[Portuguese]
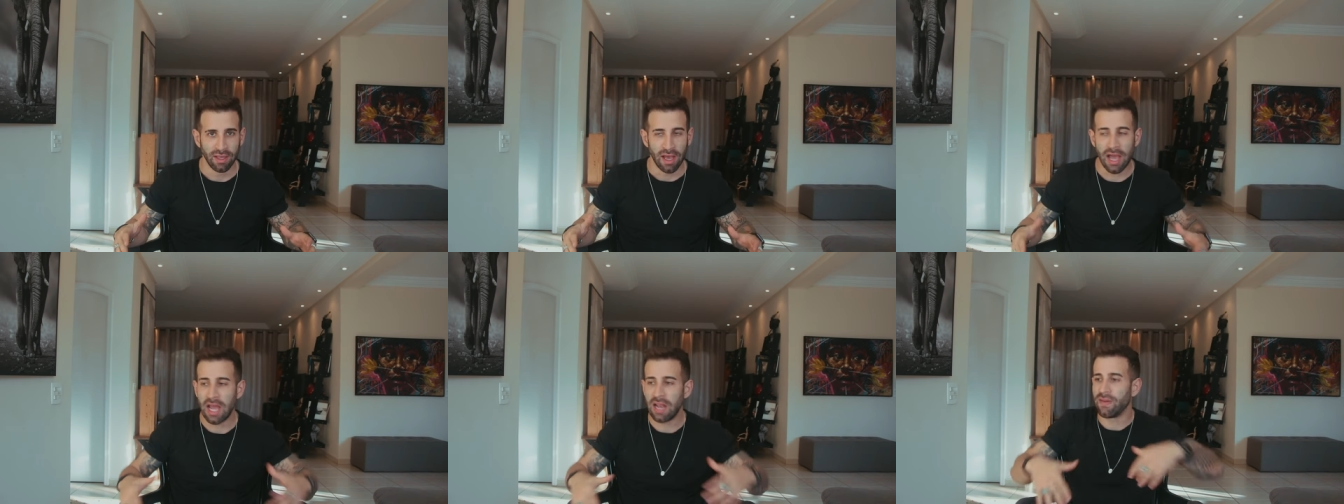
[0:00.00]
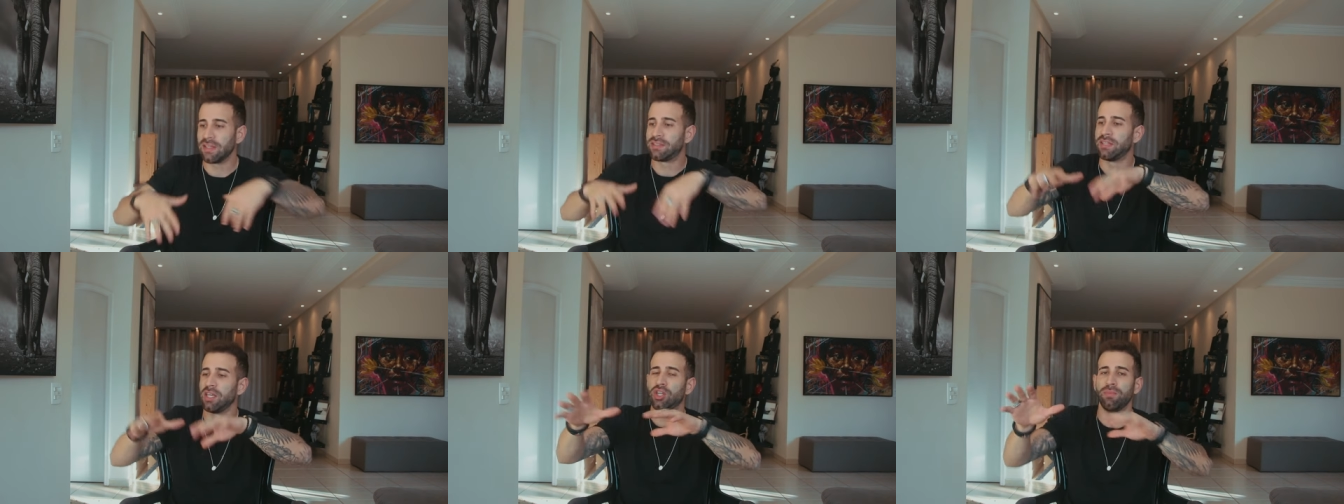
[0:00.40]
Ah, ele vai
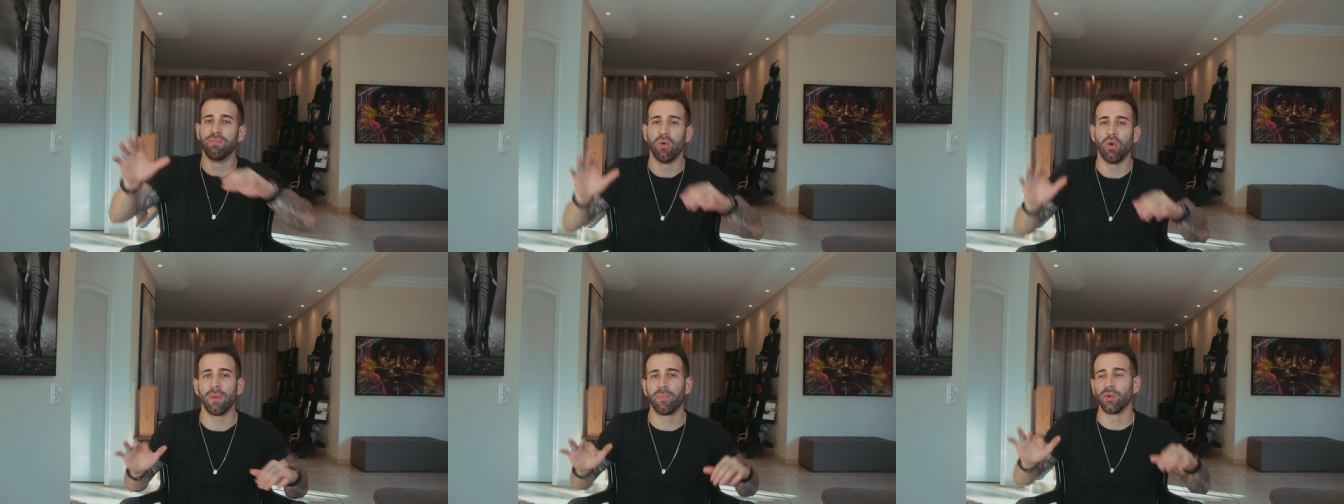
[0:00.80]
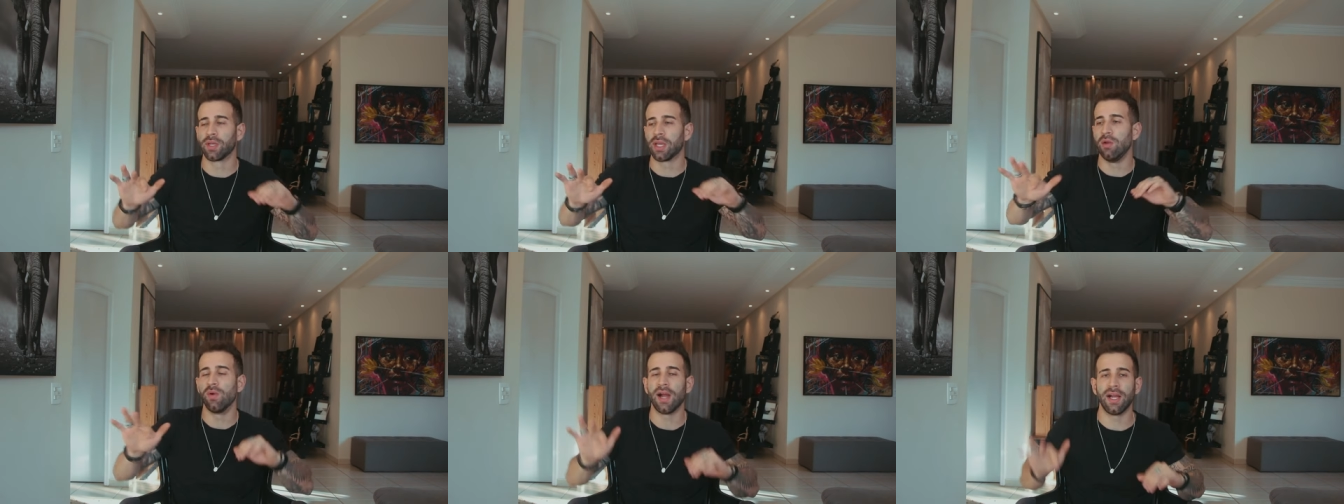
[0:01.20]
ser de boa porque
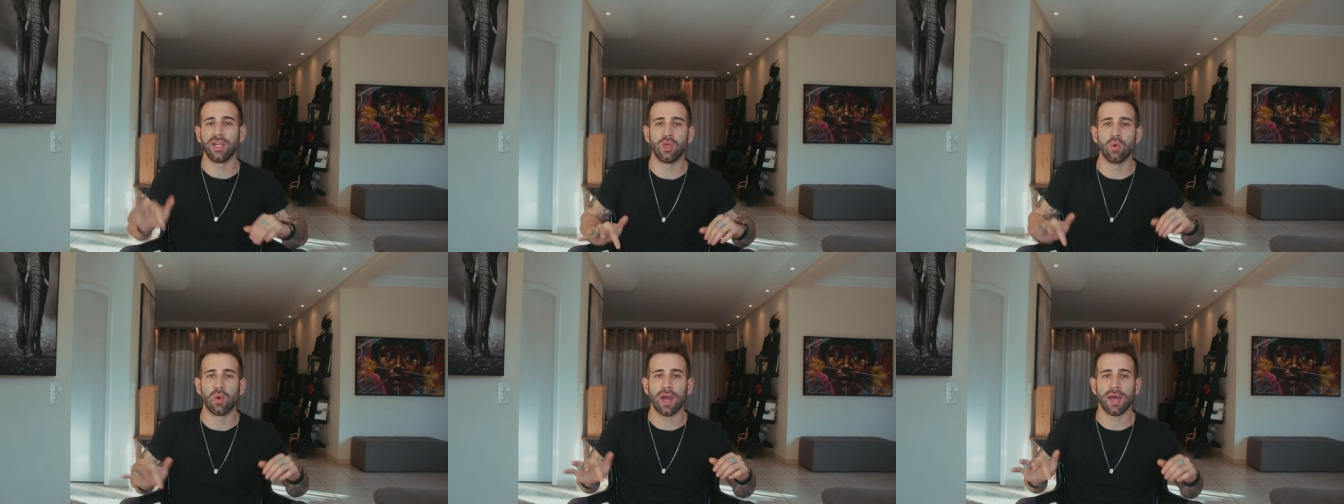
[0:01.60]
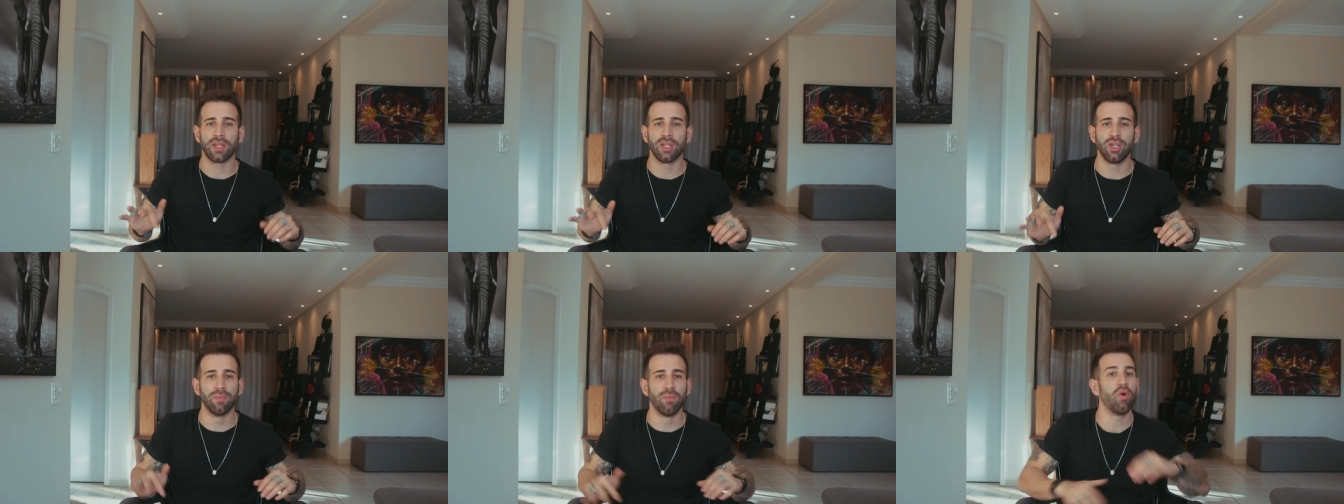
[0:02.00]
ele é um gatinho com cara
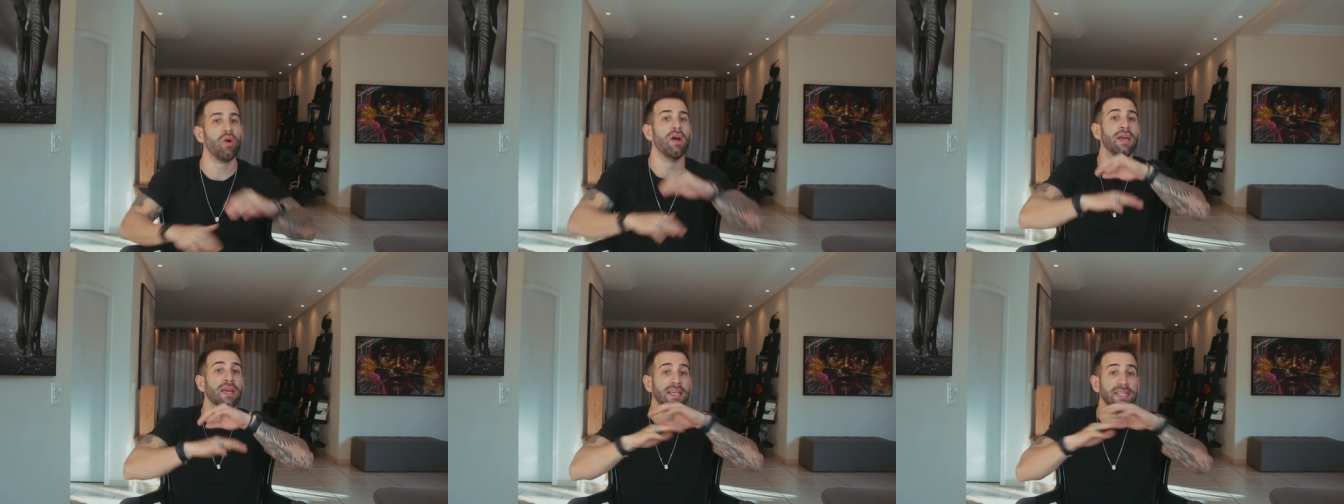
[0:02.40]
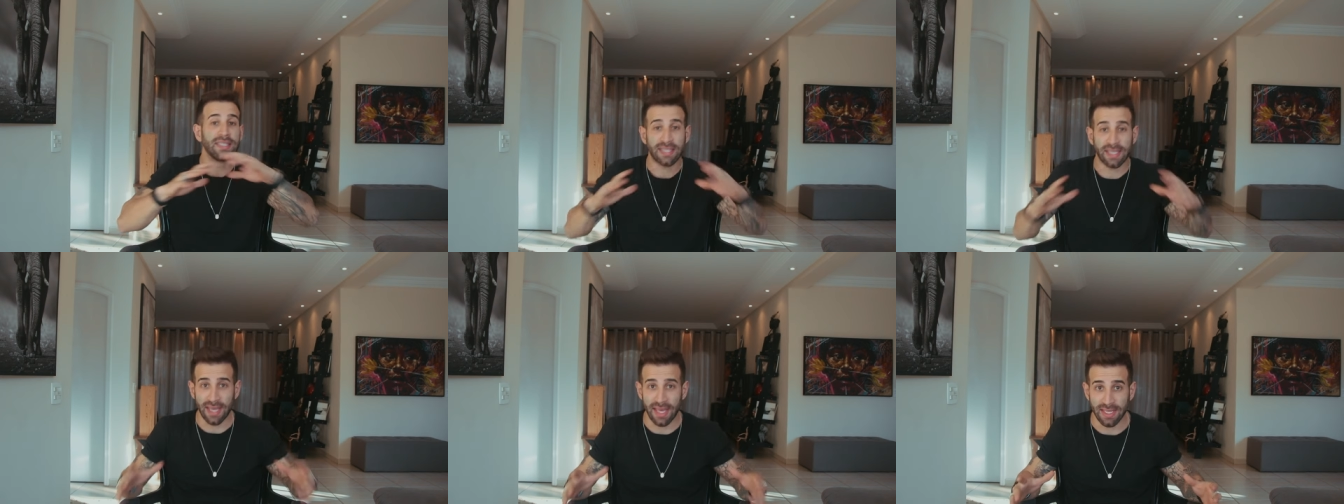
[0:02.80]
de de boa,
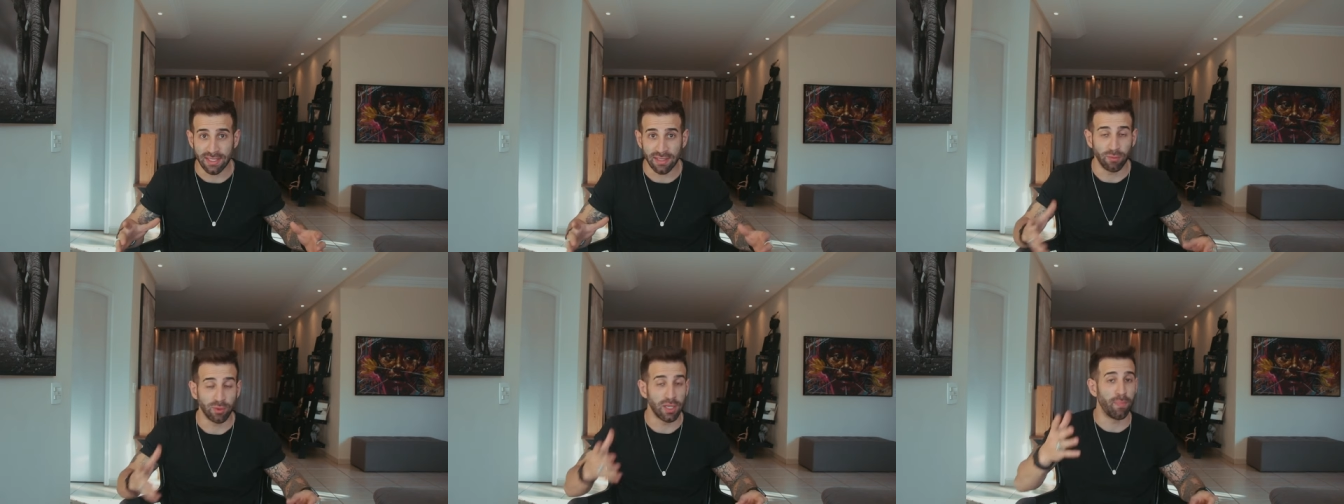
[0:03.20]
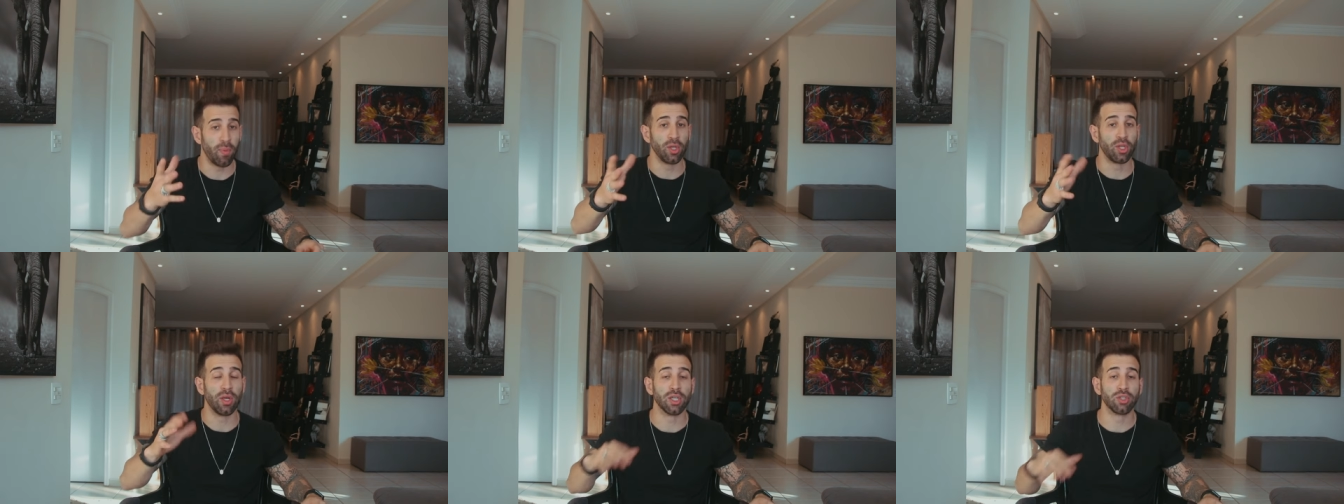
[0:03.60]
esquece. Você
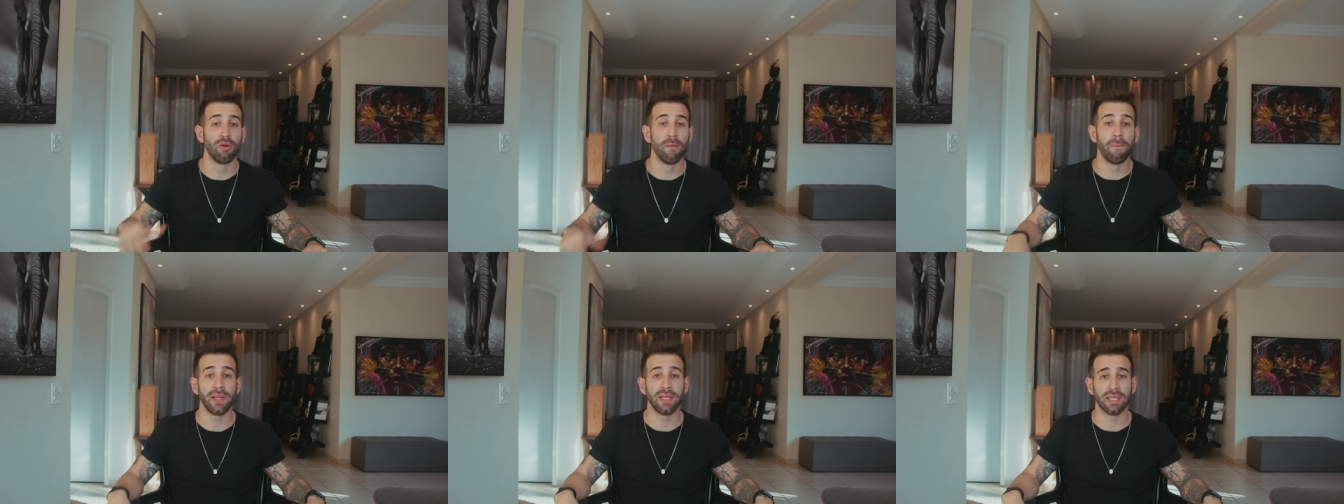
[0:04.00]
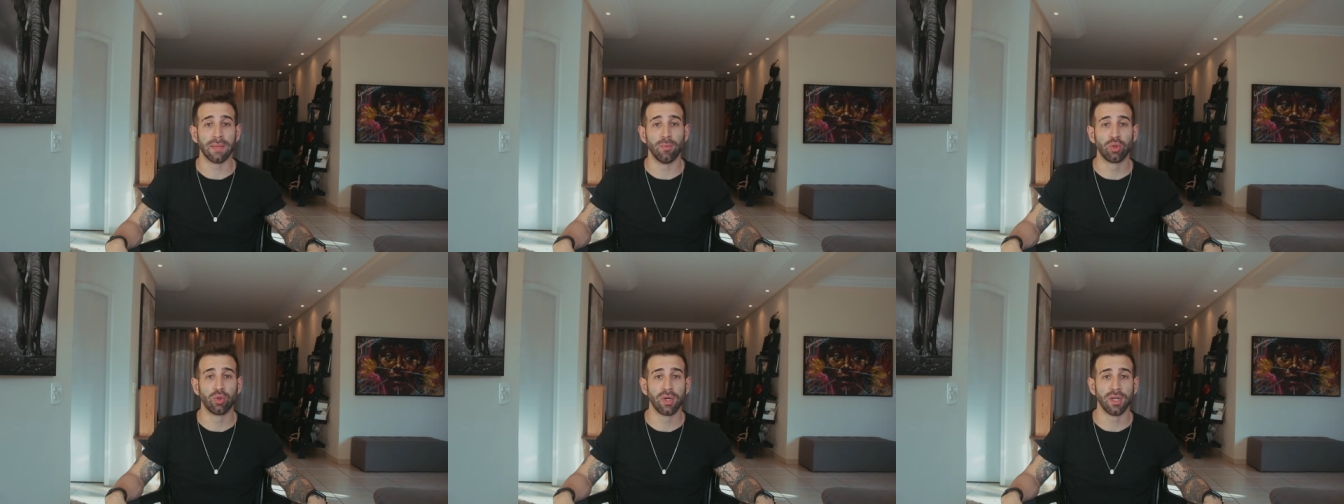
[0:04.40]
pode ter uma surpresa
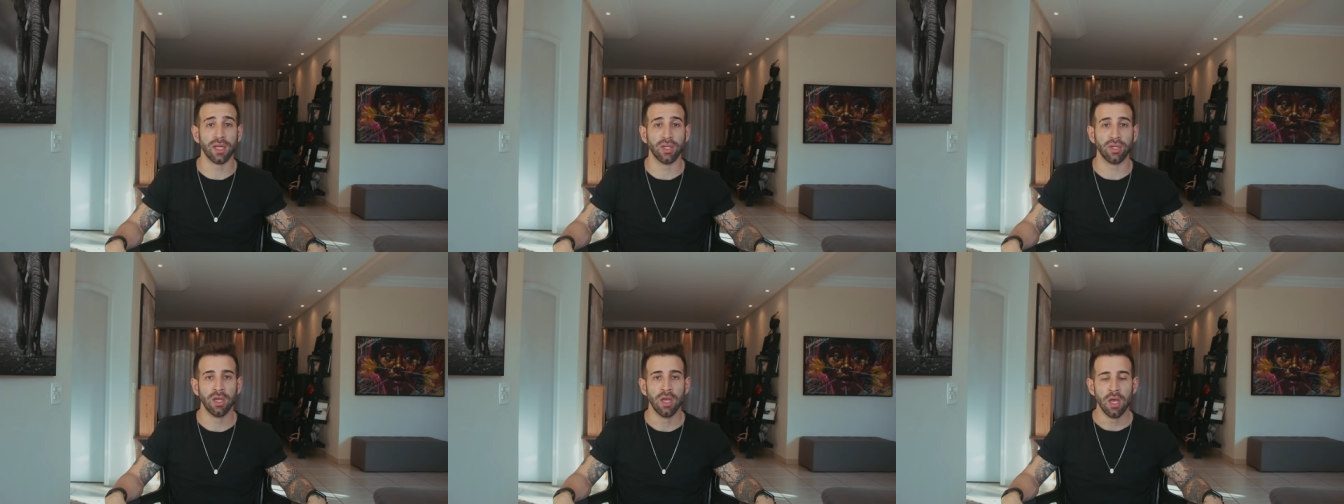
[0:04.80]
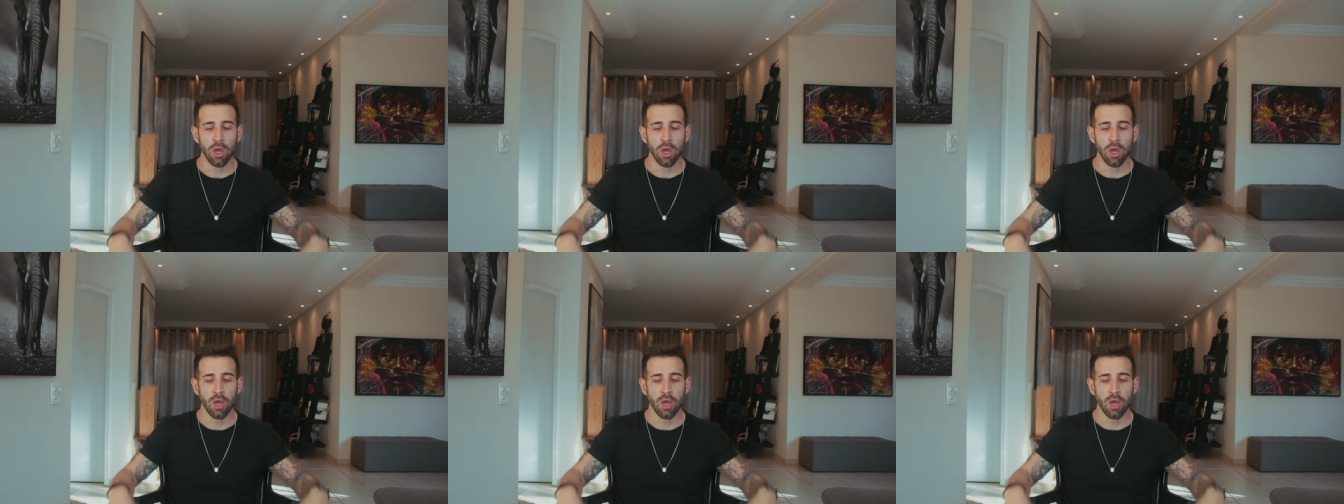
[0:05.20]
muito grande.